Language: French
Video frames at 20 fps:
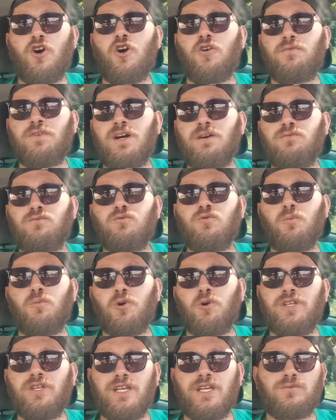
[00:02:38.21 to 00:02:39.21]
Enfin, vous
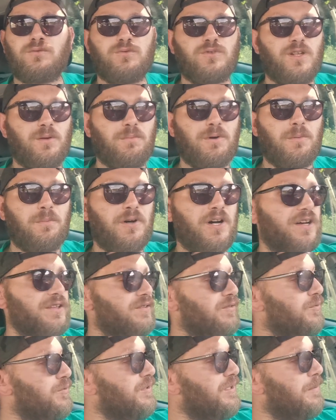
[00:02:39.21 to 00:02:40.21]
comprenez hein, toute la
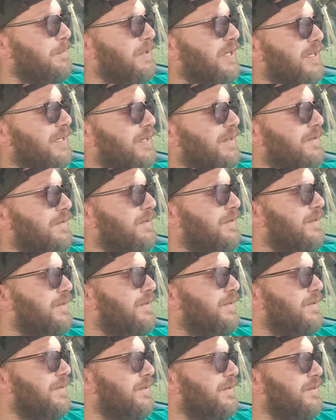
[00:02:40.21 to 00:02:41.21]
paperasse d'après
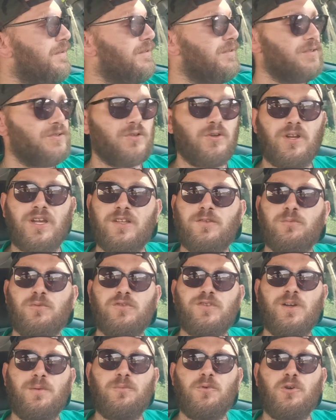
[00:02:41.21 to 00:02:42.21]
ce que le
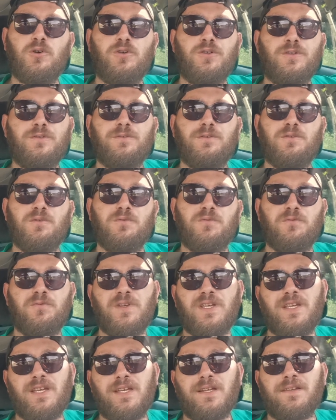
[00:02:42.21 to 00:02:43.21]
responsable
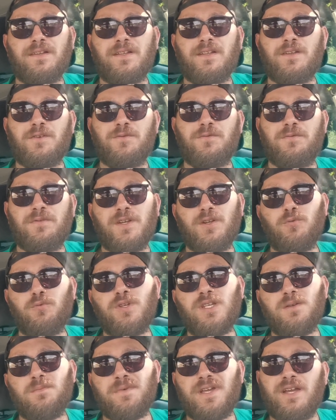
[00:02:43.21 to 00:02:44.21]
fait, fait
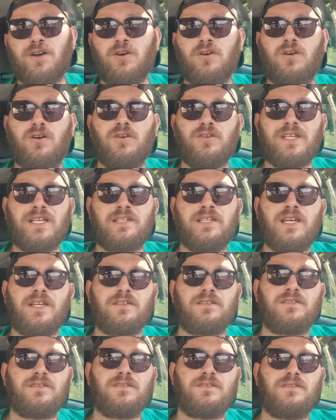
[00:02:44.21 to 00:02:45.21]
lui, mais en,
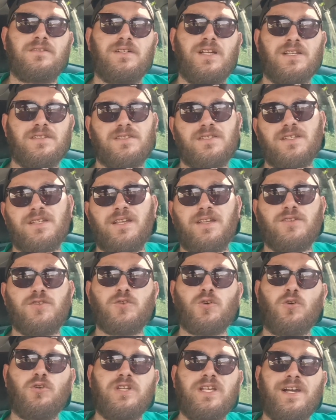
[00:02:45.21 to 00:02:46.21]
interne. Là, c'est
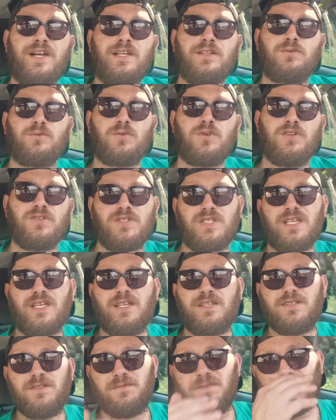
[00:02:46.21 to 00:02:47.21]
sur le terrain, donc là,
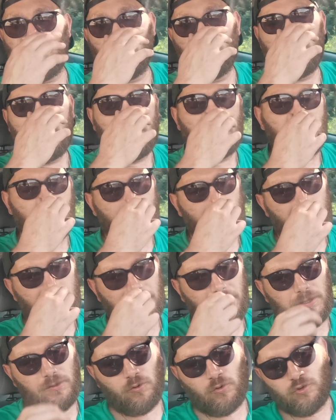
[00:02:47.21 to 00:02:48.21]
c'est différent.
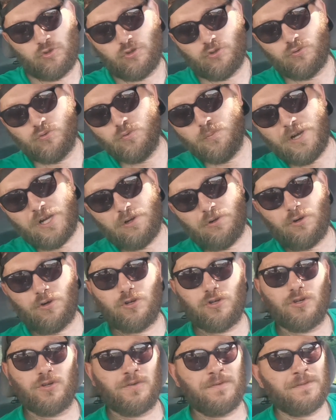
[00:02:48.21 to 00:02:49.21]
Et donc, du coup, bah
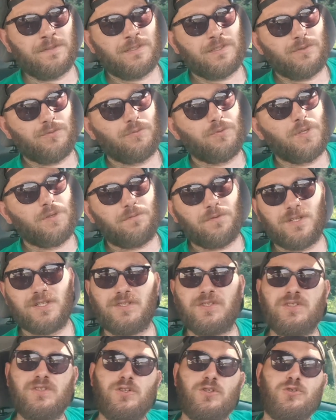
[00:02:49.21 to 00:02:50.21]
là, euh, des
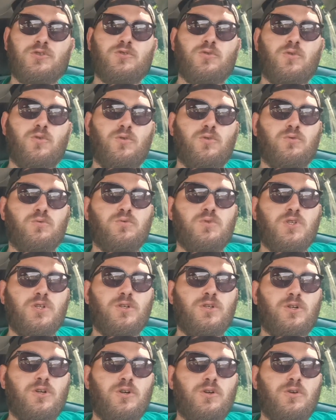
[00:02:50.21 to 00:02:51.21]
félicitations, tout ça.
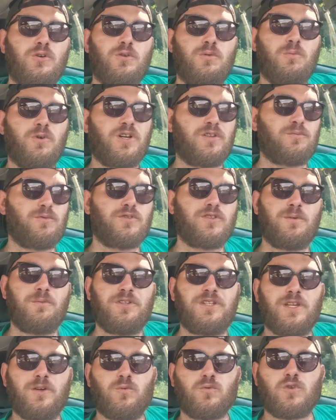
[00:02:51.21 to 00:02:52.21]
Euh, mon
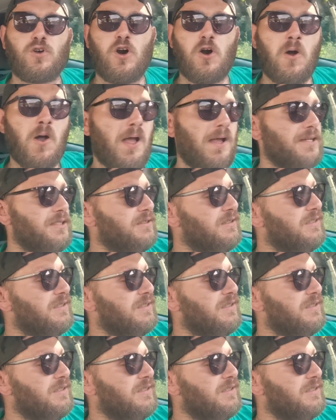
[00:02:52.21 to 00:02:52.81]
responsable était content.